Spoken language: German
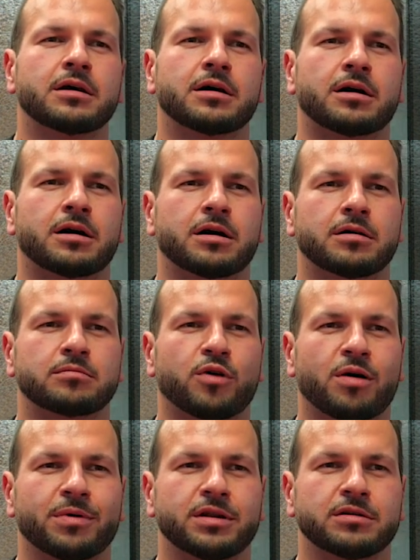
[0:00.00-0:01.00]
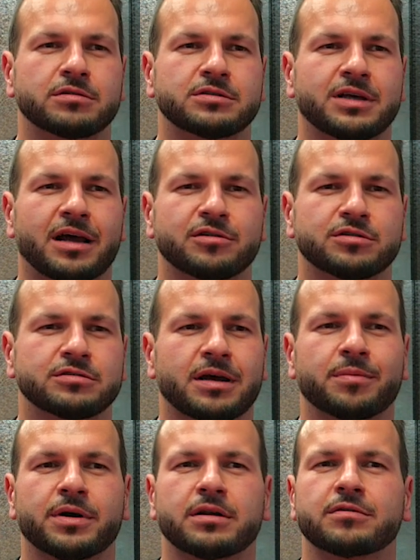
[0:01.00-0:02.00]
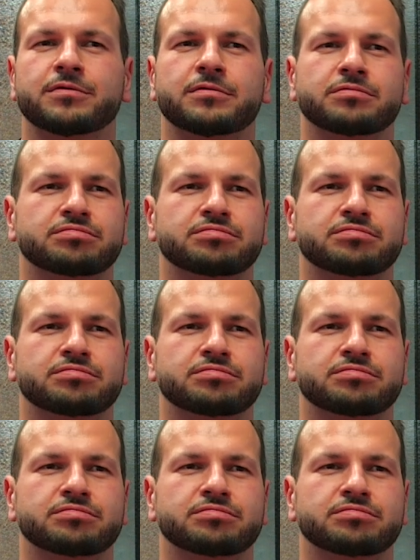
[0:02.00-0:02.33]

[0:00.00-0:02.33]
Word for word: ähm, arbeiten da zusammen.